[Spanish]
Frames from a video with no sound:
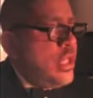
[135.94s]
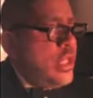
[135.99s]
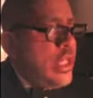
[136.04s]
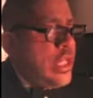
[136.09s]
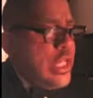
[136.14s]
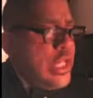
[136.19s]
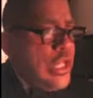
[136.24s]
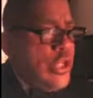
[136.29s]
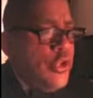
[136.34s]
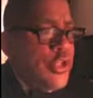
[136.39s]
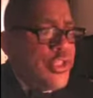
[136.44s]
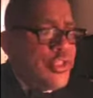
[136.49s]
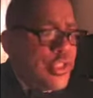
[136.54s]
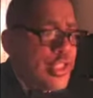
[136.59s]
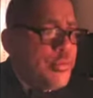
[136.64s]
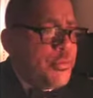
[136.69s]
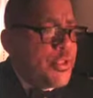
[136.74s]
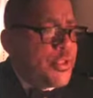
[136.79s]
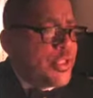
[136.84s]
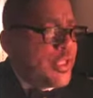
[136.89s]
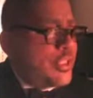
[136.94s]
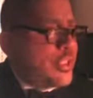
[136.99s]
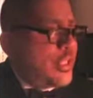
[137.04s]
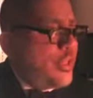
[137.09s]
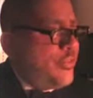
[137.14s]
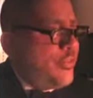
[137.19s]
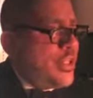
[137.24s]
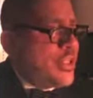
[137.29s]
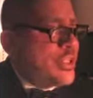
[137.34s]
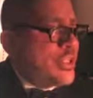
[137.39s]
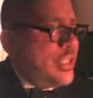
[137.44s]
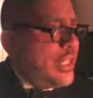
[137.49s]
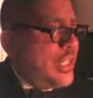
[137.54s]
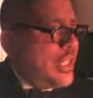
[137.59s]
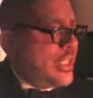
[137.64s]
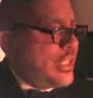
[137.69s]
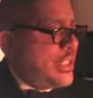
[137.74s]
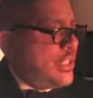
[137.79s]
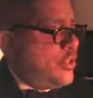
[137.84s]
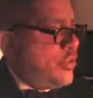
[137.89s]
Y lo hicimos a través de la
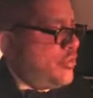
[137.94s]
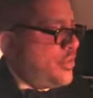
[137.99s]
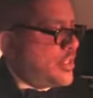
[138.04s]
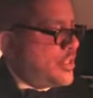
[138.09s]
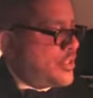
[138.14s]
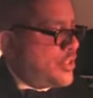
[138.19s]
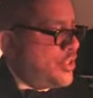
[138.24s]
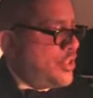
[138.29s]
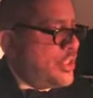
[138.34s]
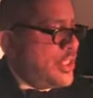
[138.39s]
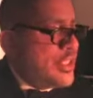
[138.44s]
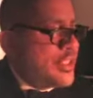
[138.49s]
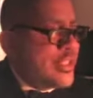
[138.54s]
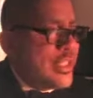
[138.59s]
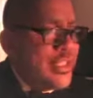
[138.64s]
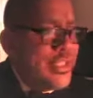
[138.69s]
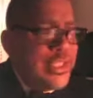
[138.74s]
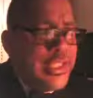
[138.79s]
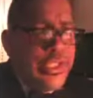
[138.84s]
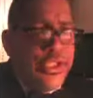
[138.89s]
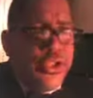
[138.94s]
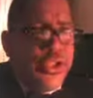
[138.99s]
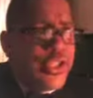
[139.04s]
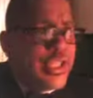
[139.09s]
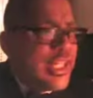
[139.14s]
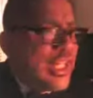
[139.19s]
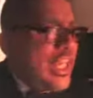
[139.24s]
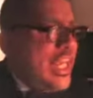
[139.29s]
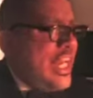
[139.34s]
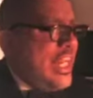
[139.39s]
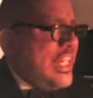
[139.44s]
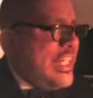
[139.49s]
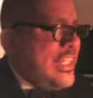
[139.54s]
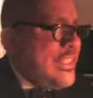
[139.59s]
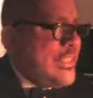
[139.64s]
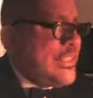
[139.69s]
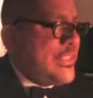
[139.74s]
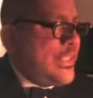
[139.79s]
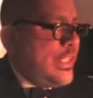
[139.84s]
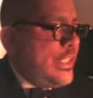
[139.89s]
renovación del sentido
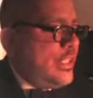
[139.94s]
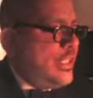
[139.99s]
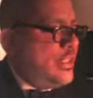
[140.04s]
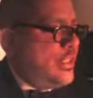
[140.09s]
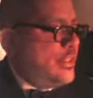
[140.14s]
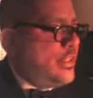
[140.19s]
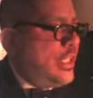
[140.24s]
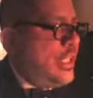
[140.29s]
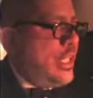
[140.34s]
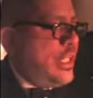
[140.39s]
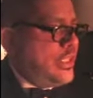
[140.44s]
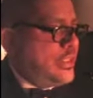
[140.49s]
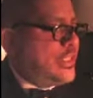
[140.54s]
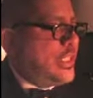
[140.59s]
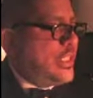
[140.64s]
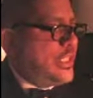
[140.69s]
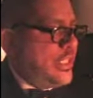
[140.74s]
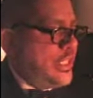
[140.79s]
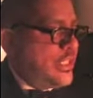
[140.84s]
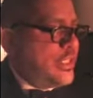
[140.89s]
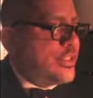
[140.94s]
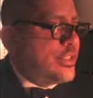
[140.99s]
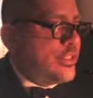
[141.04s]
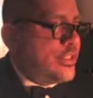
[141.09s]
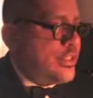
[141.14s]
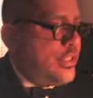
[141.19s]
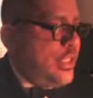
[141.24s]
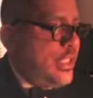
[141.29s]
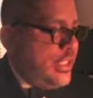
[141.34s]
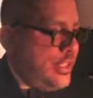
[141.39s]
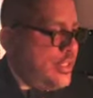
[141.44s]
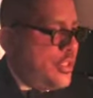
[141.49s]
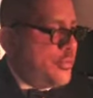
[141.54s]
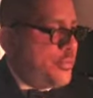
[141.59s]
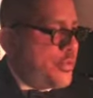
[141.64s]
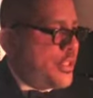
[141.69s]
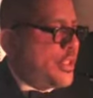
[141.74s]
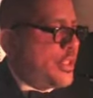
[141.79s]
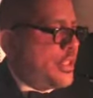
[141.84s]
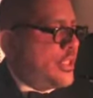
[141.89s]
realista de las técnicas
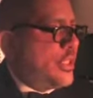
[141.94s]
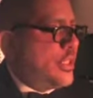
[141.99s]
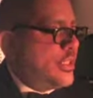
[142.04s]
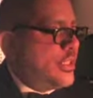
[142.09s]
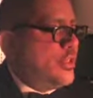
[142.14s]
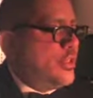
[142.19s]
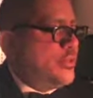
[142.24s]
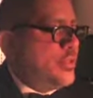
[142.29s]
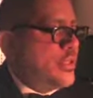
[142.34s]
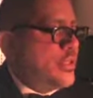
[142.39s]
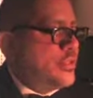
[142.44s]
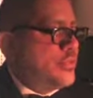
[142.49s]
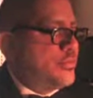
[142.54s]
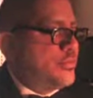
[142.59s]
interpretativas.